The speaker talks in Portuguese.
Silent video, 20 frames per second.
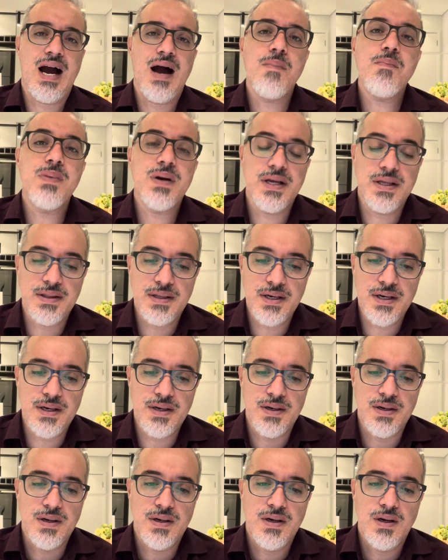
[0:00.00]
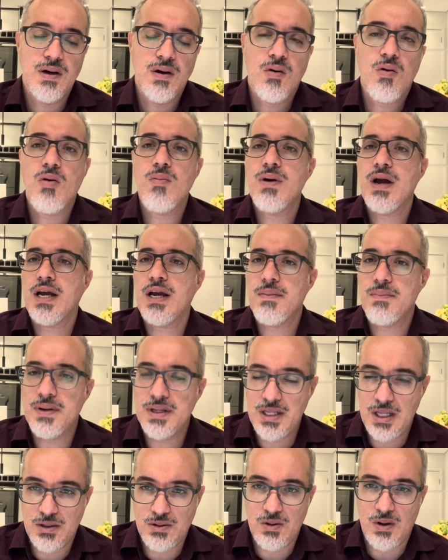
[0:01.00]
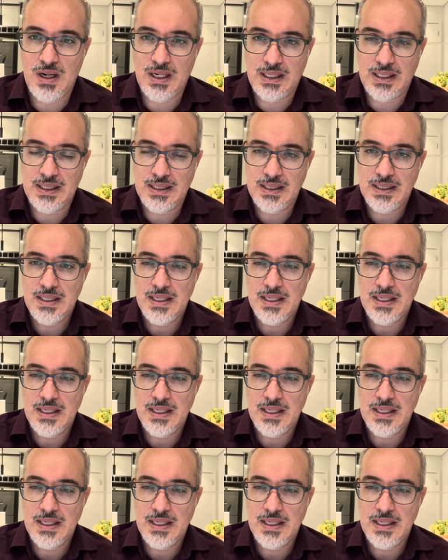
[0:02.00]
aprender como é que a banda toca.